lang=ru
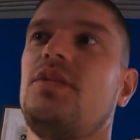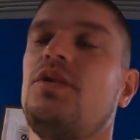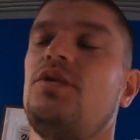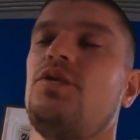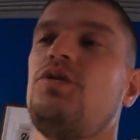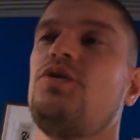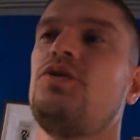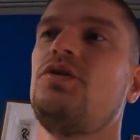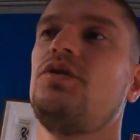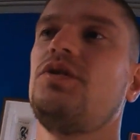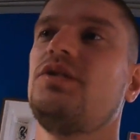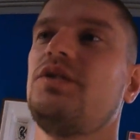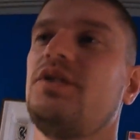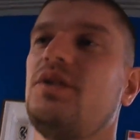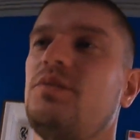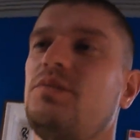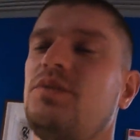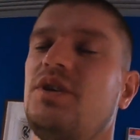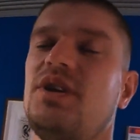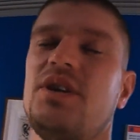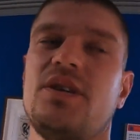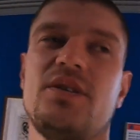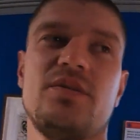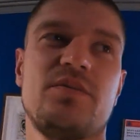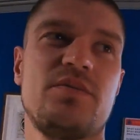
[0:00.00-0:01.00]
Да ничего, на самом
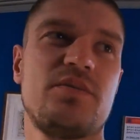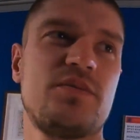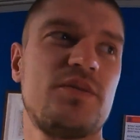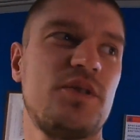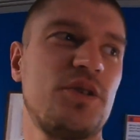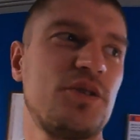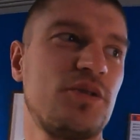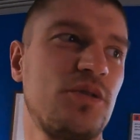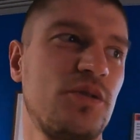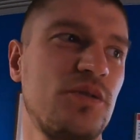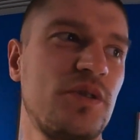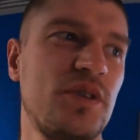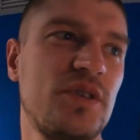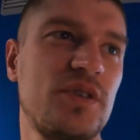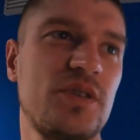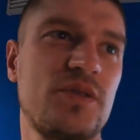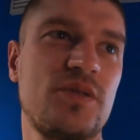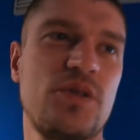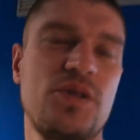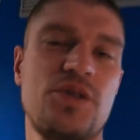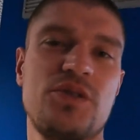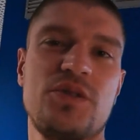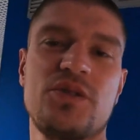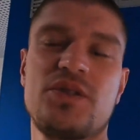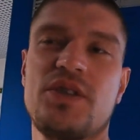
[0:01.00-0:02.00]
деле, сезон у нас
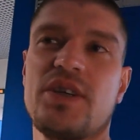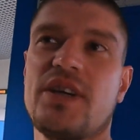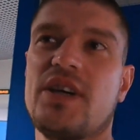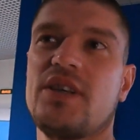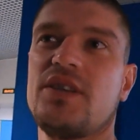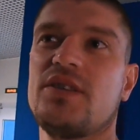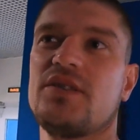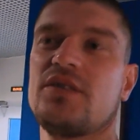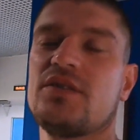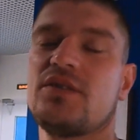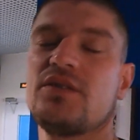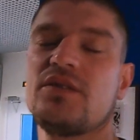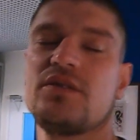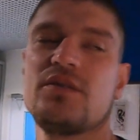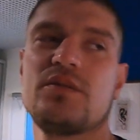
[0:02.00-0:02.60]
закончился рано.